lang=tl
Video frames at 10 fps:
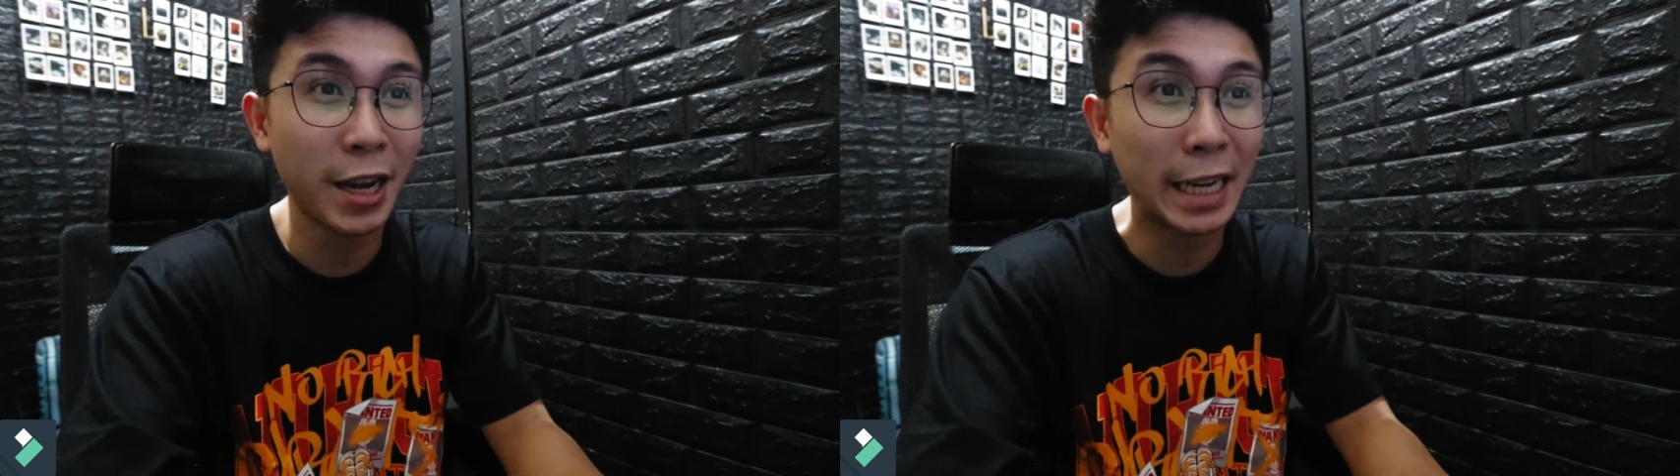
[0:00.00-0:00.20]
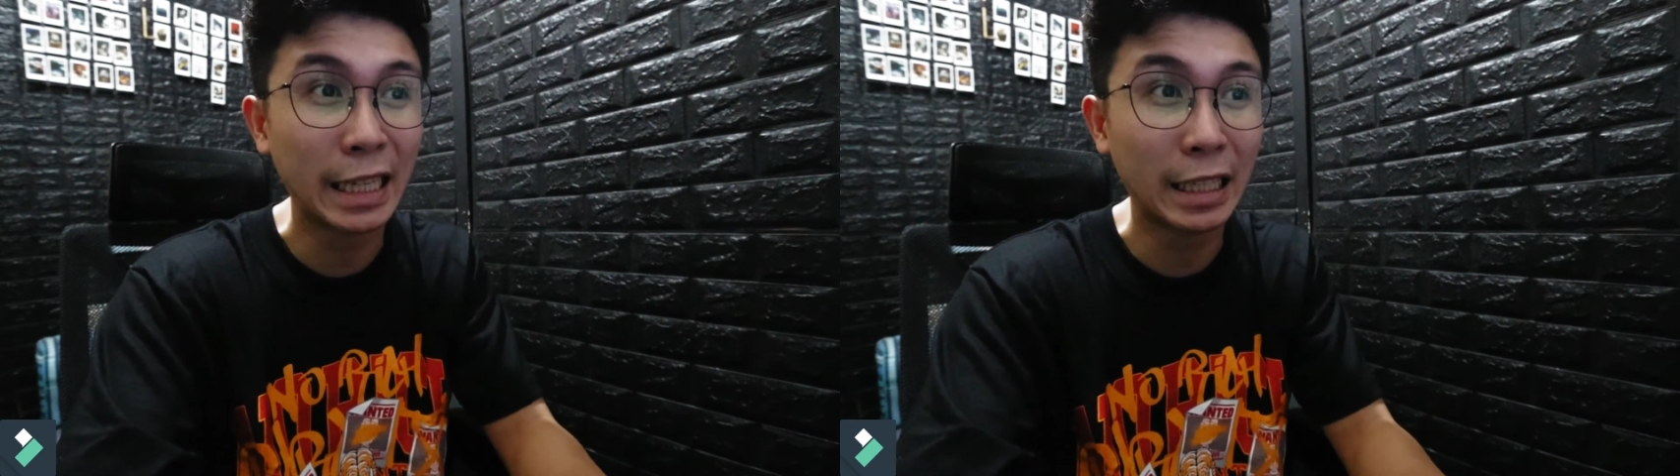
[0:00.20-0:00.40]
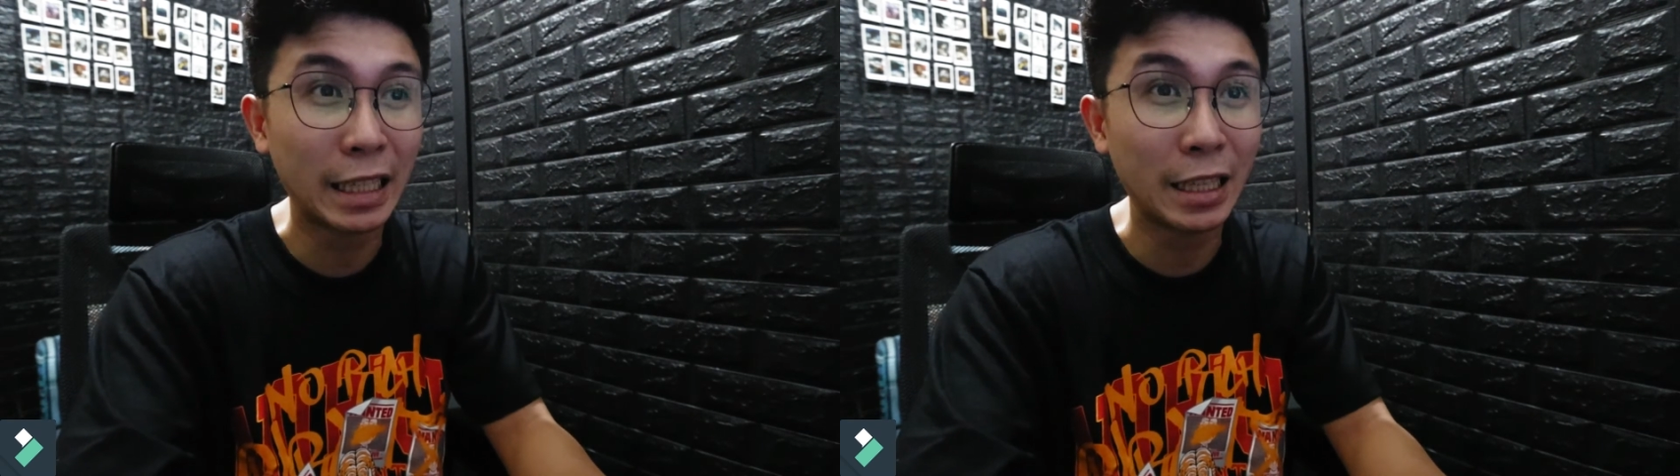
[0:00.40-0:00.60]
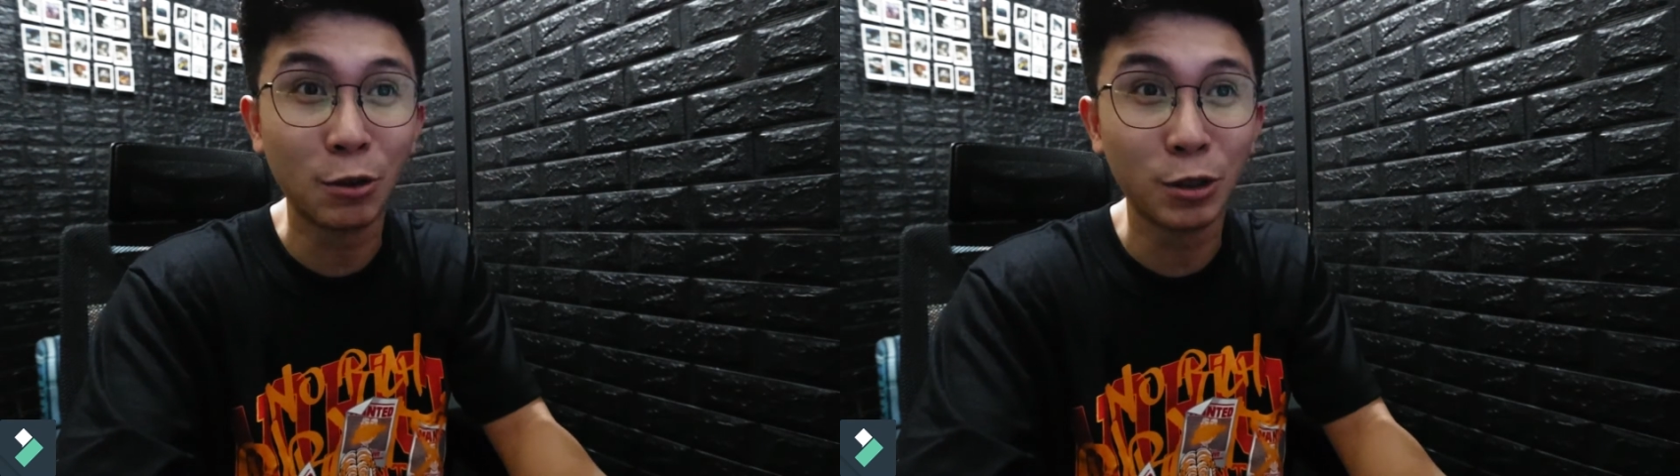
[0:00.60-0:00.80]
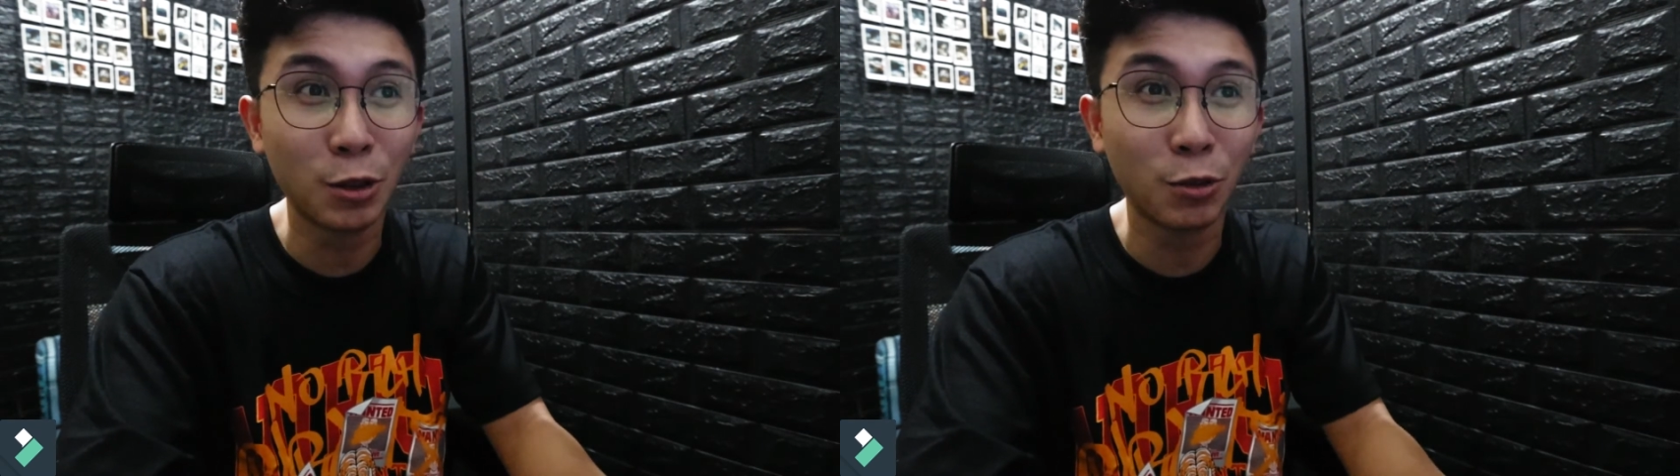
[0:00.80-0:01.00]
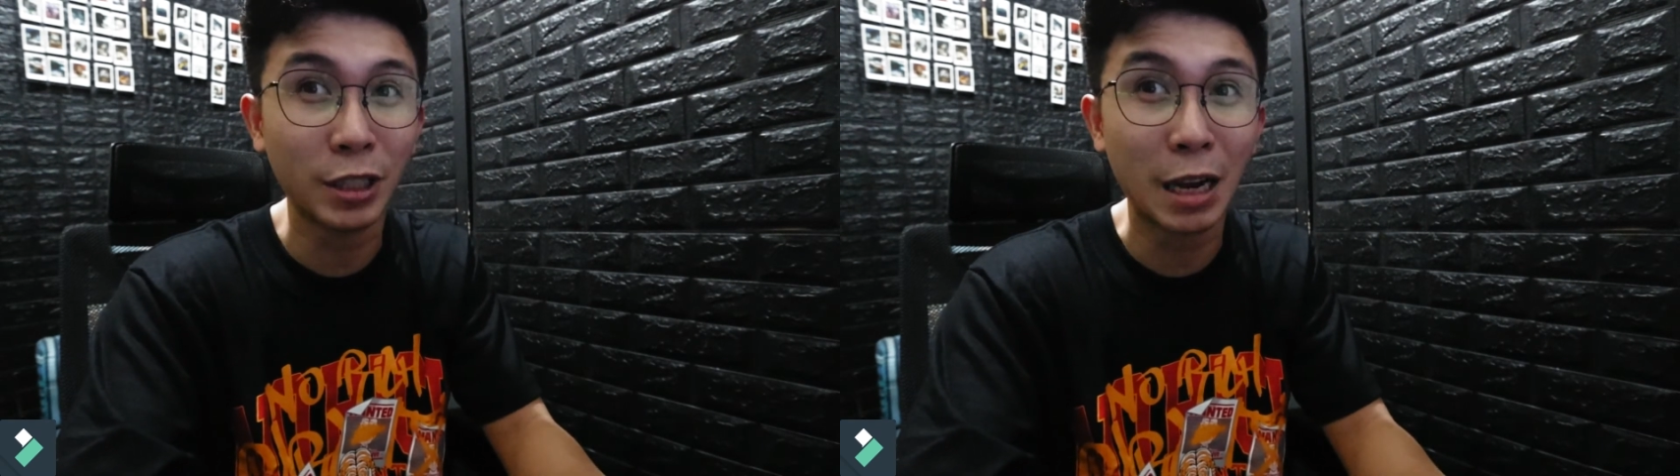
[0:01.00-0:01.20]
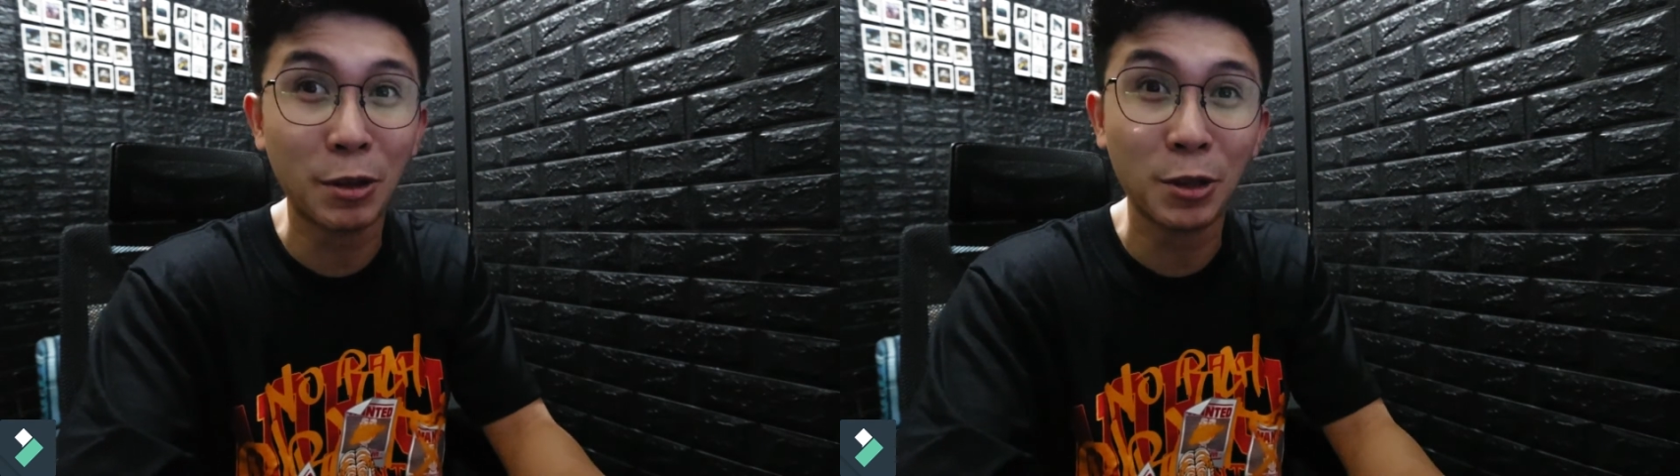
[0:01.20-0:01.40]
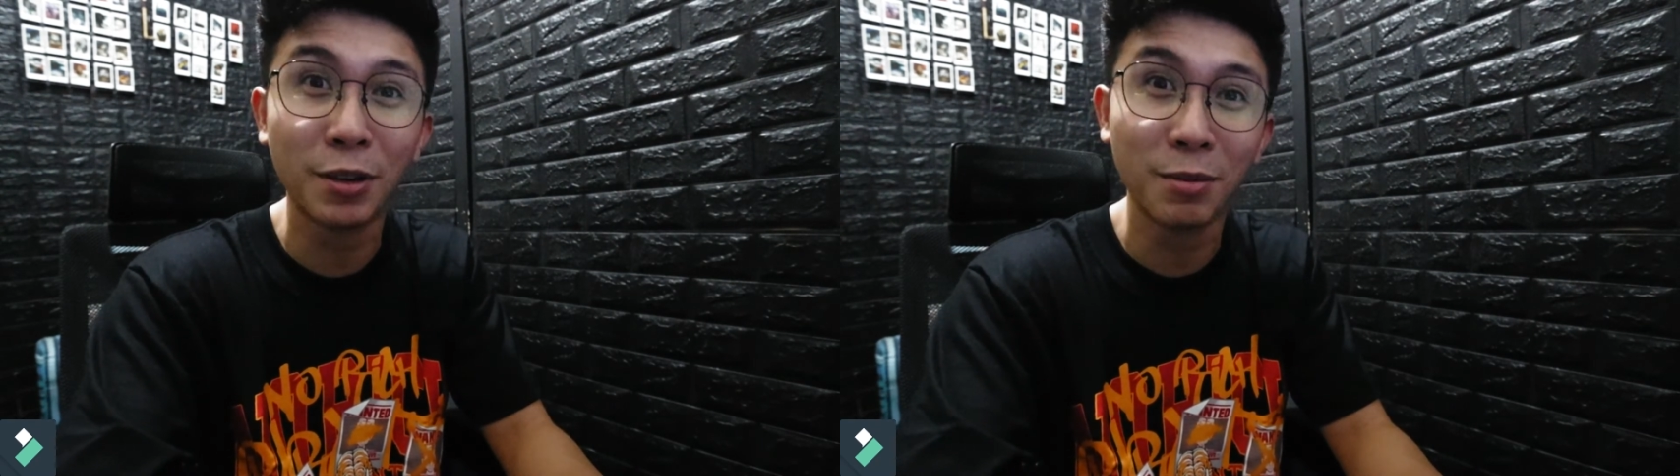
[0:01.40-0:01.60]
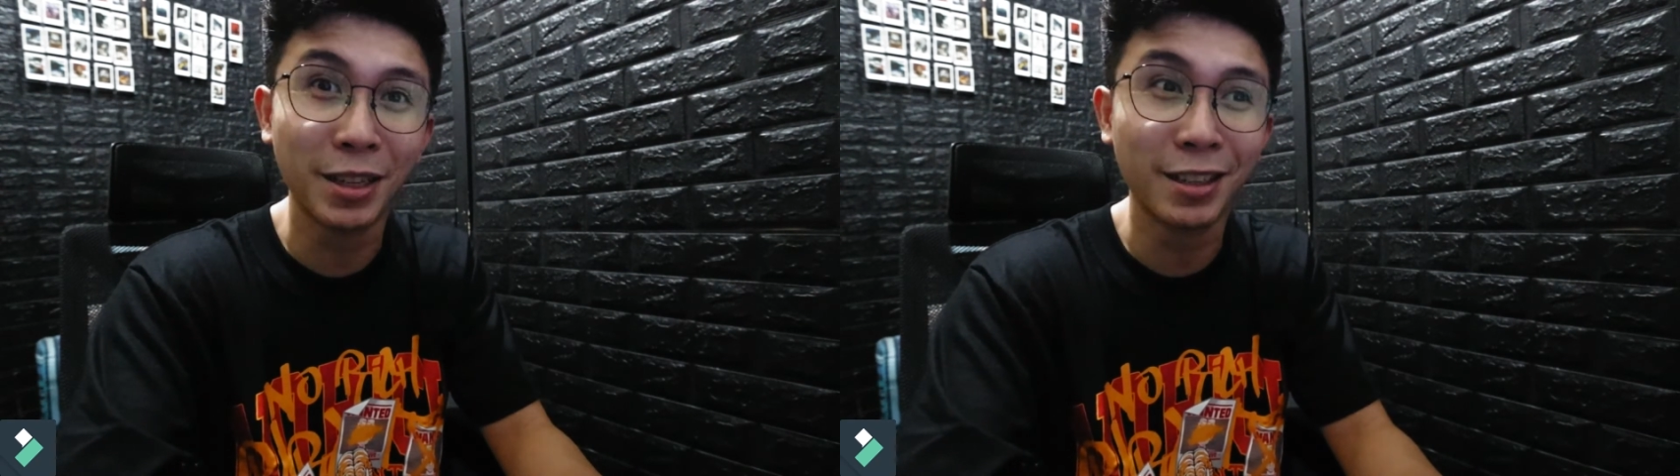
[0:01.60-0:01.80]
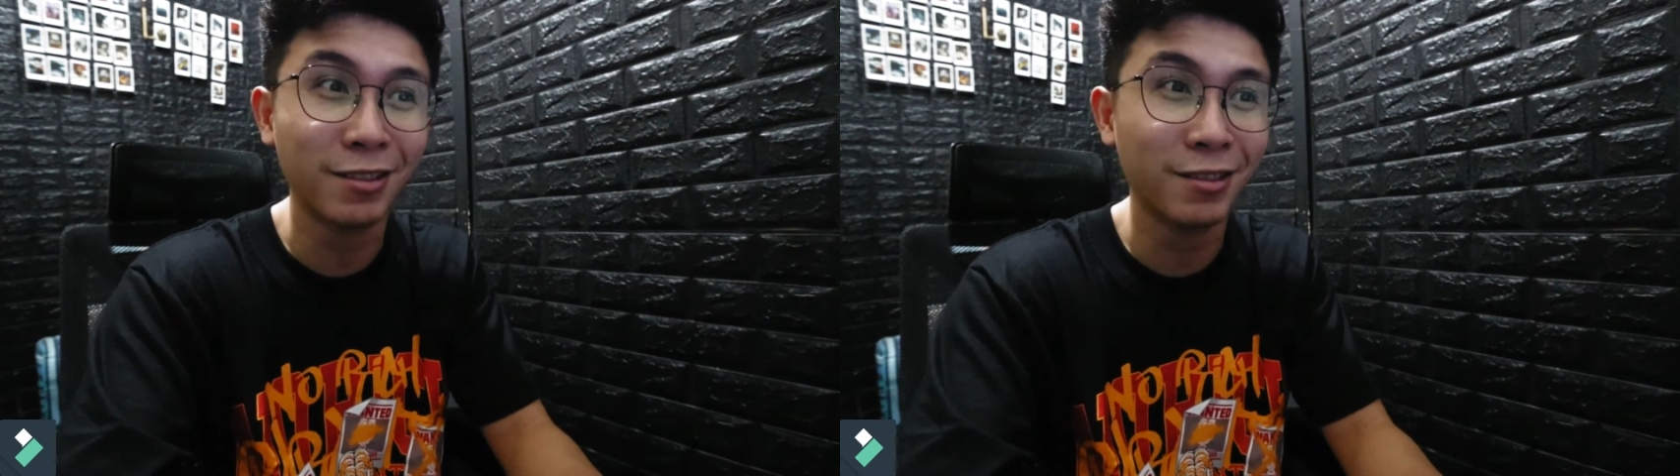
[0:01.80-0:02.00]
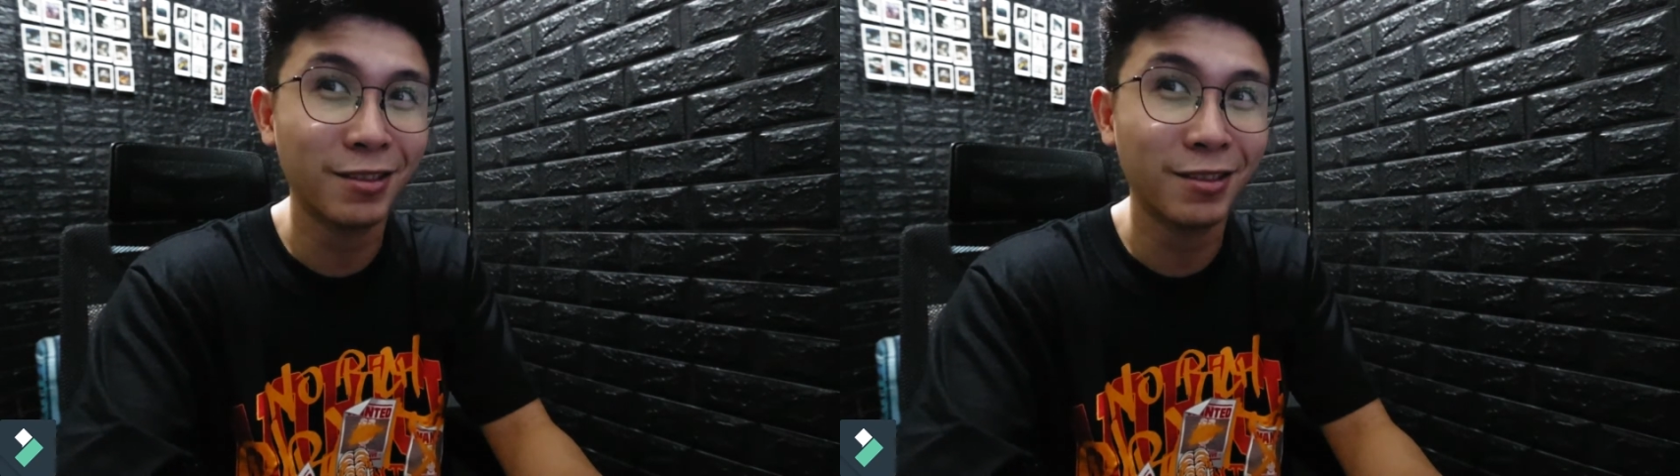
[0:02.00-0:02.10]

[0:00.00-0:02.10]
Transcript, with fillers: Like, hindi ko sinuot gamit yung kamay ko.